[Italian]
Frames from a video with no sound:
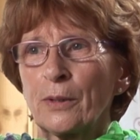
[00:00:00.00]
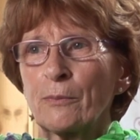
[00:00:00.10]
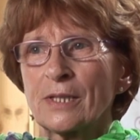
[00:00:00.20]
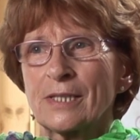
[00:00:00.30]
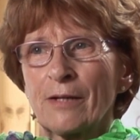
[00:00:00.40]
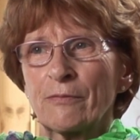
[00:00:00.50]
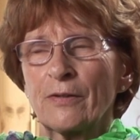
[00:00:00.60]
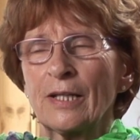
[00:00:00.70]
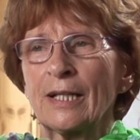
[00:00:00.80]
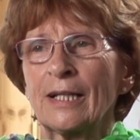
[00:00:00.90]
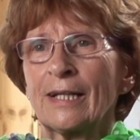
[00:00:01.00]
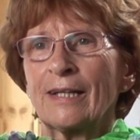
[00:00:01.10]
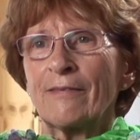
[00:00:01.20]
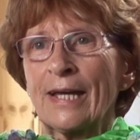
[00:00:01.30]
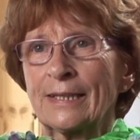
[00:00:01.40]
noi e tenevano
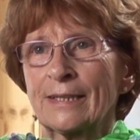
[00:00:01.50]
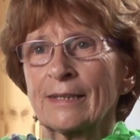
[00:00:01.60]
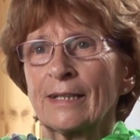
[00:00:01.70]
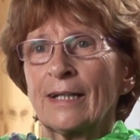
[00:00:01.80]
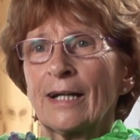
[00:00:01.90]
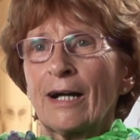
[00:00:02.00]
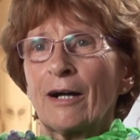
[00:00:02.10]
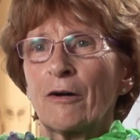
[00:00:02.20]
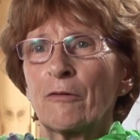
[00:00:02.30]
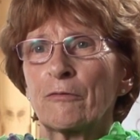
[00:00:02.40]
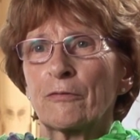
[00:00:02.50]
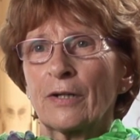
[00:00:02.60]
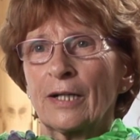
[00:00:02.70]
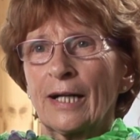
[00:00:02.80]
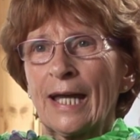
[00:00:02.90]
molto a pulizia e
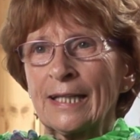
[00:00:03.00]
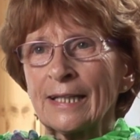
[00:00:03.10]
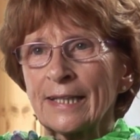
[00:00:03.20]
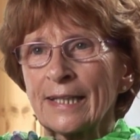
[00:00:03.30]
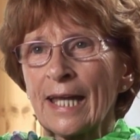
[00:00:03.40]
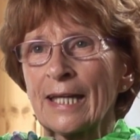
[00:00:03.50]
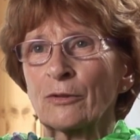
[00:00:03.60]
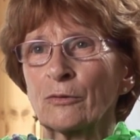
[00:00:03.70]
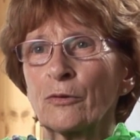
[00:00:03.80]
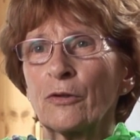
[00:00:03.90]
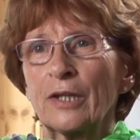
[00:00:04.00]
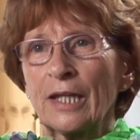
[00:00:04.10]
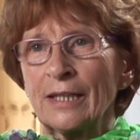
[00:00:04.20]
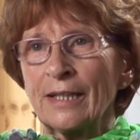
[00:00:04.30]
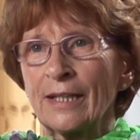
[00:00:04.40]
igiene.
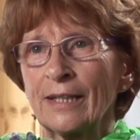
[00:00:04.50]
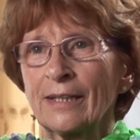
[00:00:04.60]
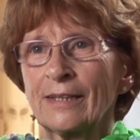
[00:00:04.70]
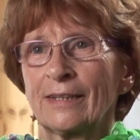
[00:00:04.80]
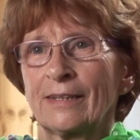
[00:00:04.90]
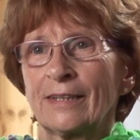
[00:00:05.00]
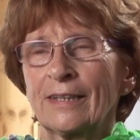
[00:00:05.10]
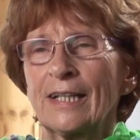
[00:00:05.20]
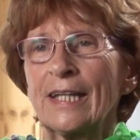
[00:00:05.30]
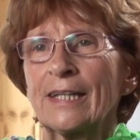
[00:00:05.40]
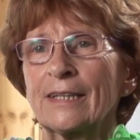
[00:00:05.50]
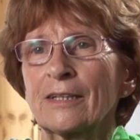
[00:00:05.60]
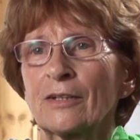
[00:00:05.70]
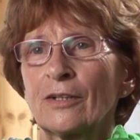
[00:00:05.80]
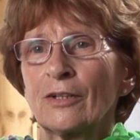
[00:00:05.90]
Mangiare le unghie era
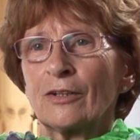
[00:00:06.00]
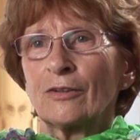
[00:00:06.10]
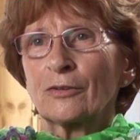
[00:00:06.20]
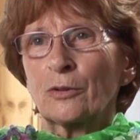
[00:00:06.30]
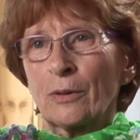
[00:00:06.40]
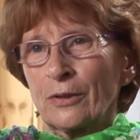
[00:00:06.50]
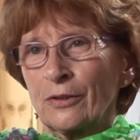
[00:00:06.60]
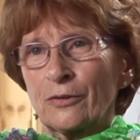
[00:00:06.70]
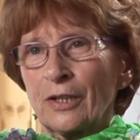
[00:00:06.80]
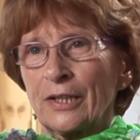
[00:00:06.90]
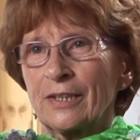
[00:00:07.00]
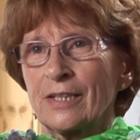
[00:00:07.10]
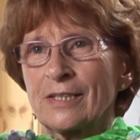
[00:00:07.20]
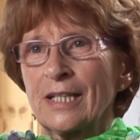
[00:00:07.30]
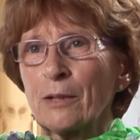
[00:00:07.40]
completamente inappropriato
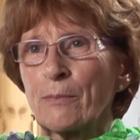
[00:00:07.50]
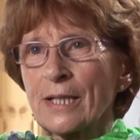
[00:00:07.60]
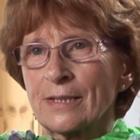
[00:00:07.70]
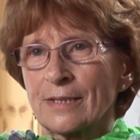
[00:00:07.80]
per loro